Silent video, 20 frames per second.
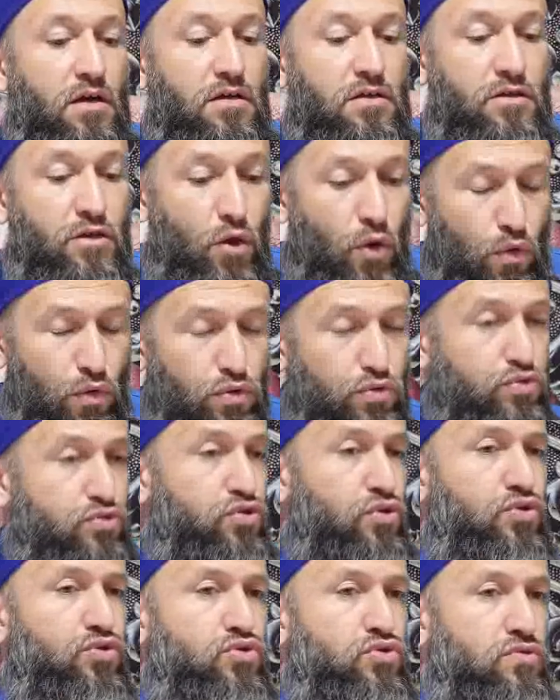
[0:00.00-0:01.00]
Ne
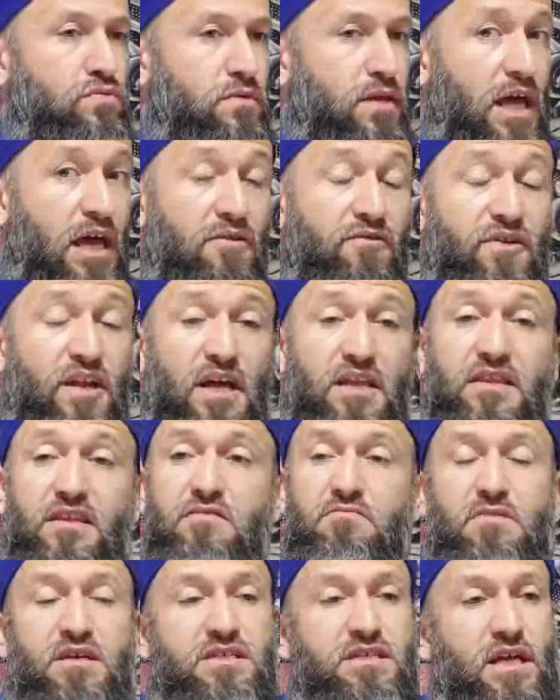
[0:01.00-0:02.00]
olursa olsun.
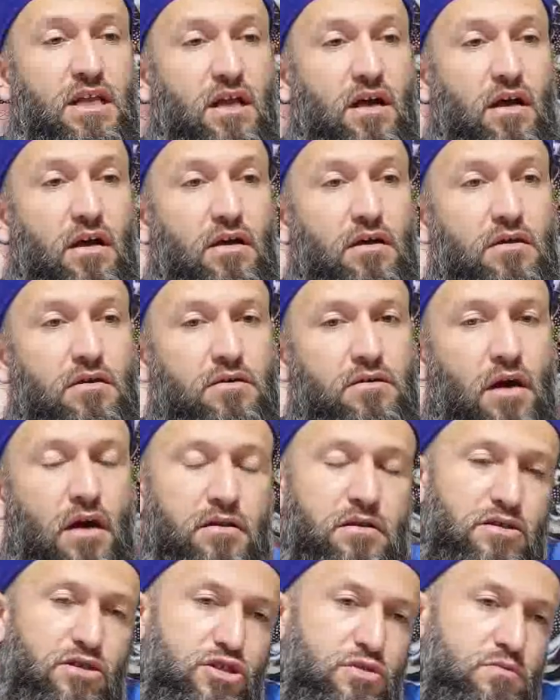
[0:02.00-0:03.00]
Evlendin mesela.
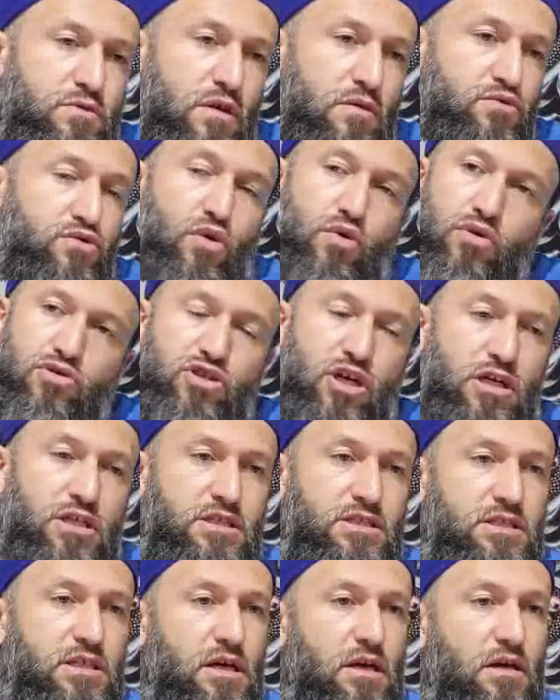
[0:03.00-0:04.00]
Kardeşim ya
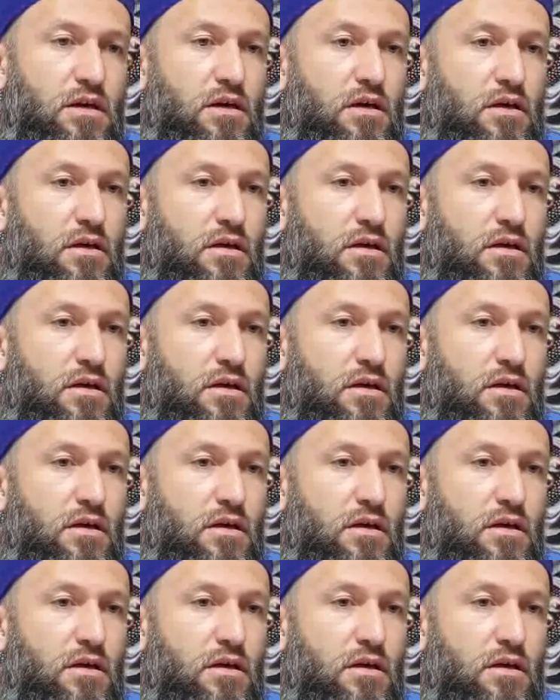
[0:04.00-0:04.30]
soracaksın ya.